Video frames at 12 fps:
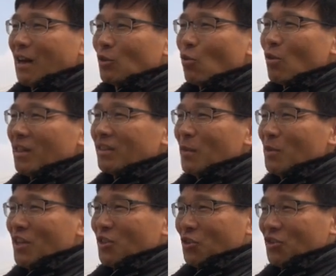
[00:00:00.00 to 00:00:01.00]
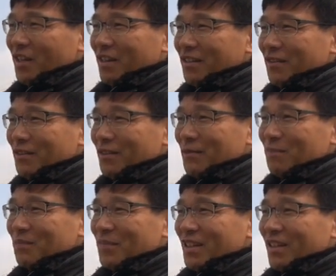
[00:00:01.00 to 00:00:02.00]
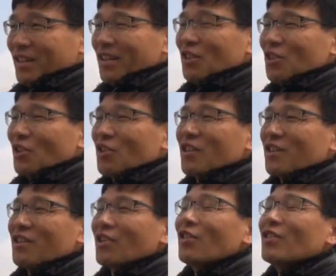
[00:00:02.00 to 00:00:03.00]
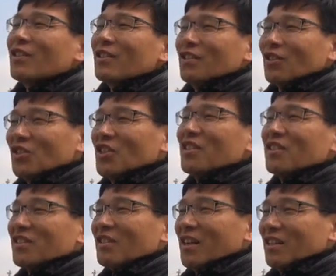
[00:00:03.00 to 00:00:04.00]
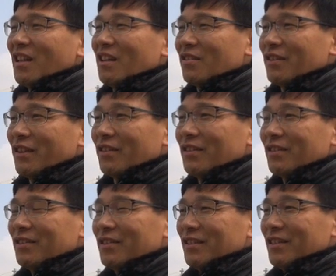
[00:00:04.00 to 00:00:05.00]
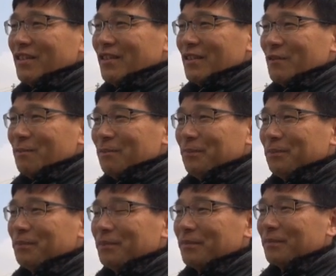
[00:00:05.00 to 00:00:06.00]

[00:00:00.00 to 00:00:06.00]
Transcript: 낙동강 때문에 졌잖아요. 그래도 이제 그, 그런 지금은 6.25가 아니거든요. 저희 전라도